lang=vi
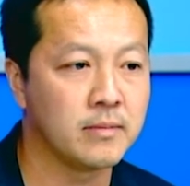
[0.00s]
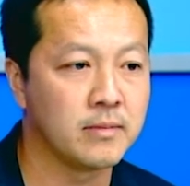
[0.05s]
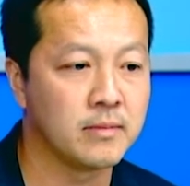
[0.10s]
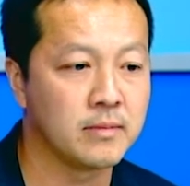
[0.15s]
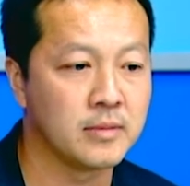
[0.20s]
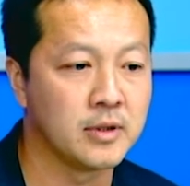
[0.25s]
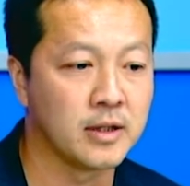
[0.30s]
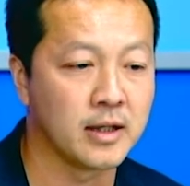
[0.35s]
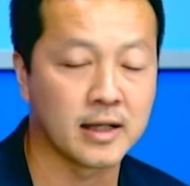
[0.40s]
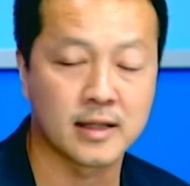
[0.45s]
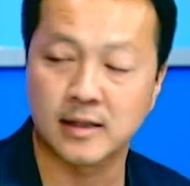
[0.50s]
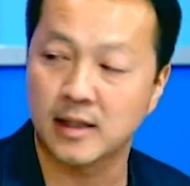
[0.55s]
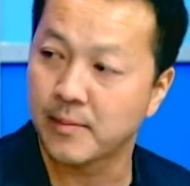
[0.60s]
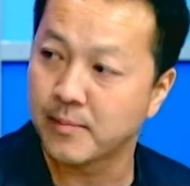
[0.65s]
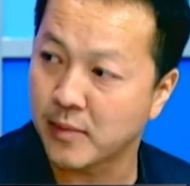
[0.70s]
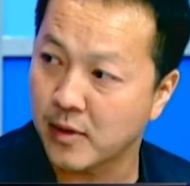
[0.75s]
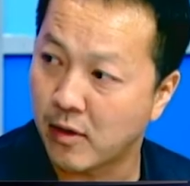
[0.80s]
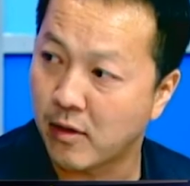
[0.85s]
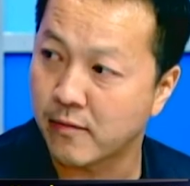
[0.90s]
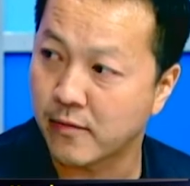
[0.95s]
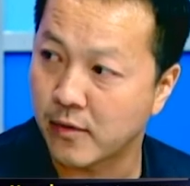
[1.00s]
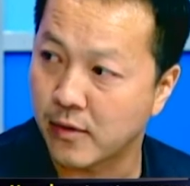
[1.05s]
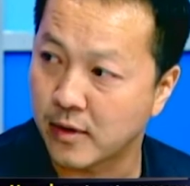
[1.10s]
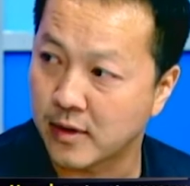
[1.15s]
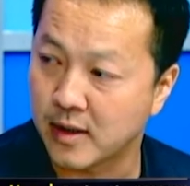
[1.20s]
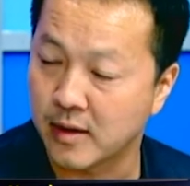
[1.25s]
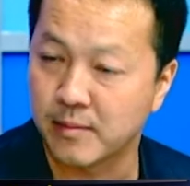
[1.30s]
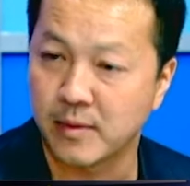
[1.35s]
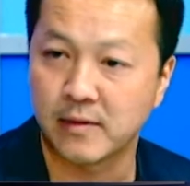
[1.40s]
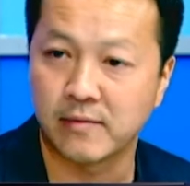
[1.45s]
được accept cái offer
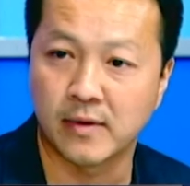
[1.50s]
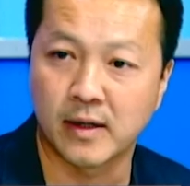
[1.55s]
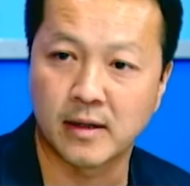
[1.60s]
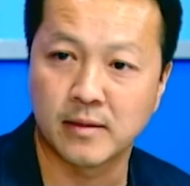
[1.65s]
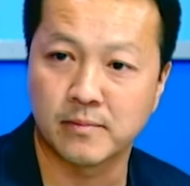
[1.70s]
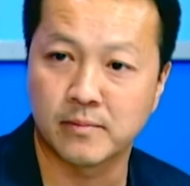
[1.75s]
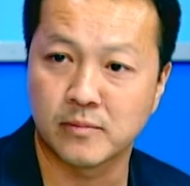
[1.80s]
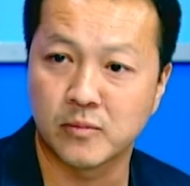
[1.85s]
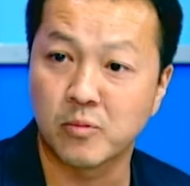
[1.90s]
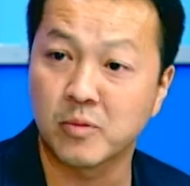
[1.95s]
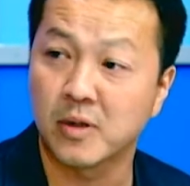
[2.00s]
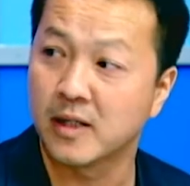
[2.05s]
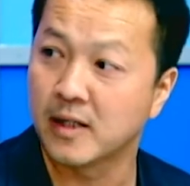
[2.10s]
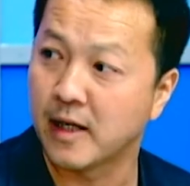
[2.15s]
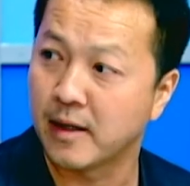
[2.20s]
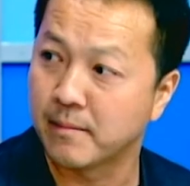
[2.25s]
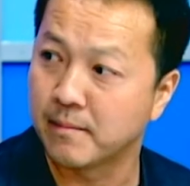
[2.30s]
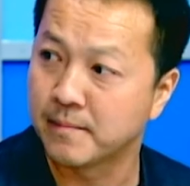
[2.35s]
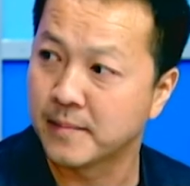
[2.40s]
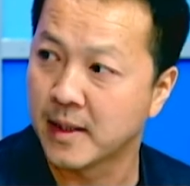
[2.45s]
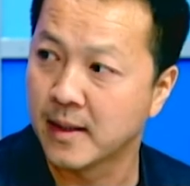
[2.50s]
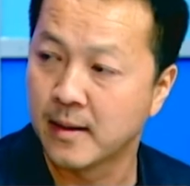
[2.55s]
thì mình phải rút kinh nghiệm.